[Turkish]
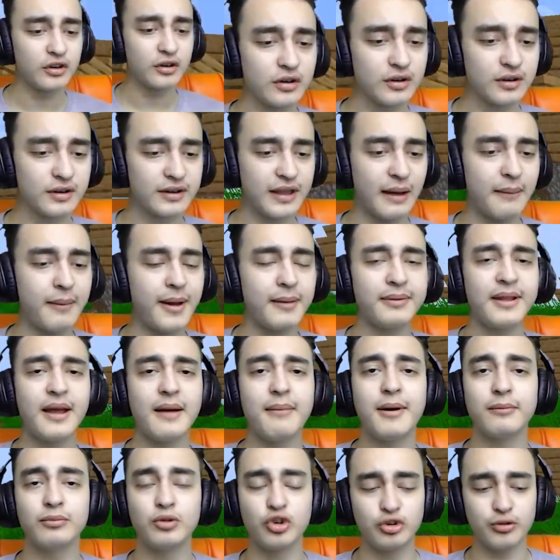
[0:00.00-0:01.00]
Tamam
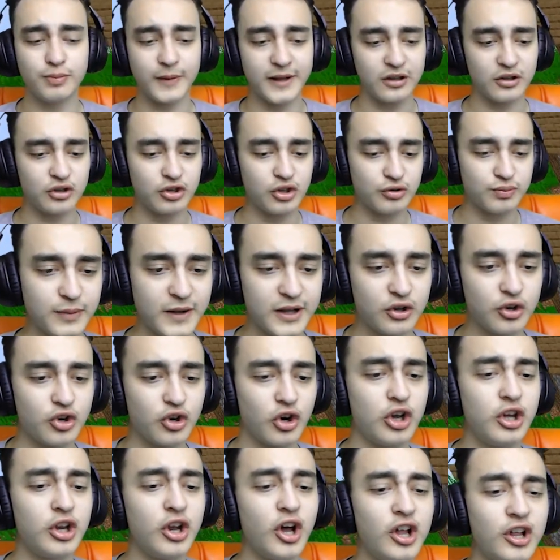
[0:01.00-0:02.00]
tamam düşmedik düşmedik.
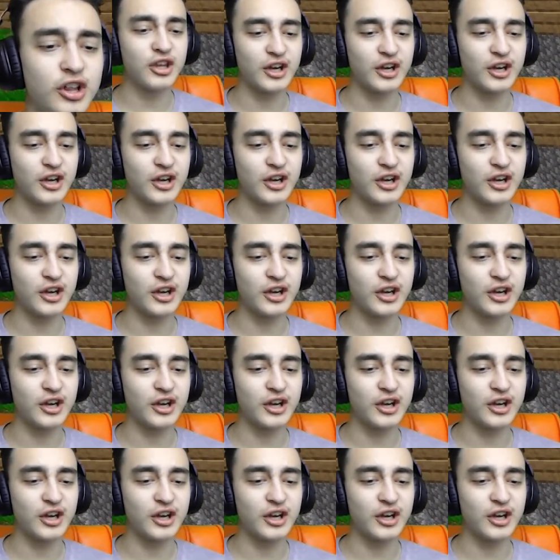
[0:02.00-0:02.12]
Koyun olduk.